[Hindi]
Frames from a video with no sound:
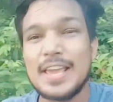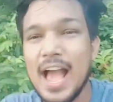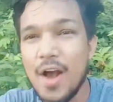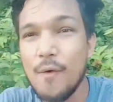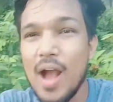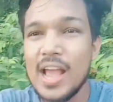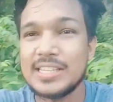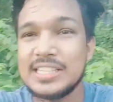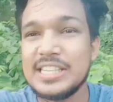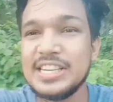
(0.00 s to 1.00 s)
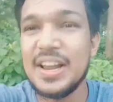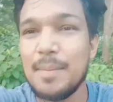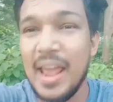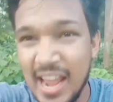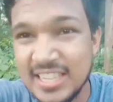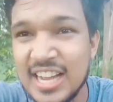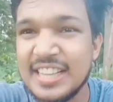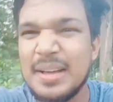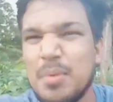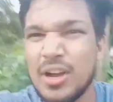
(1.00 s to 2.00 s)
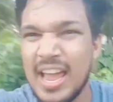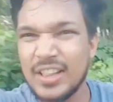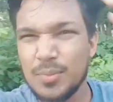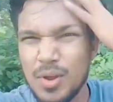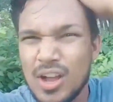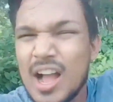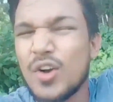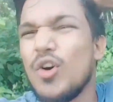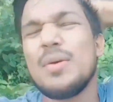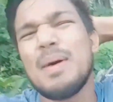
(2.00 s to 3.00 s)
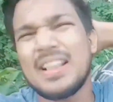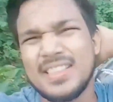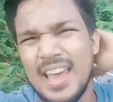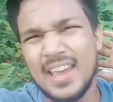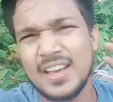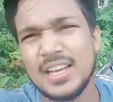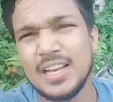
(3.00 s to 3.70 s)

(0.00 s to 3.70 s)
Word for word: क्या हुआ एस एस में एज ख़त्म हो गया है तुम लोग का कोई बात नहीं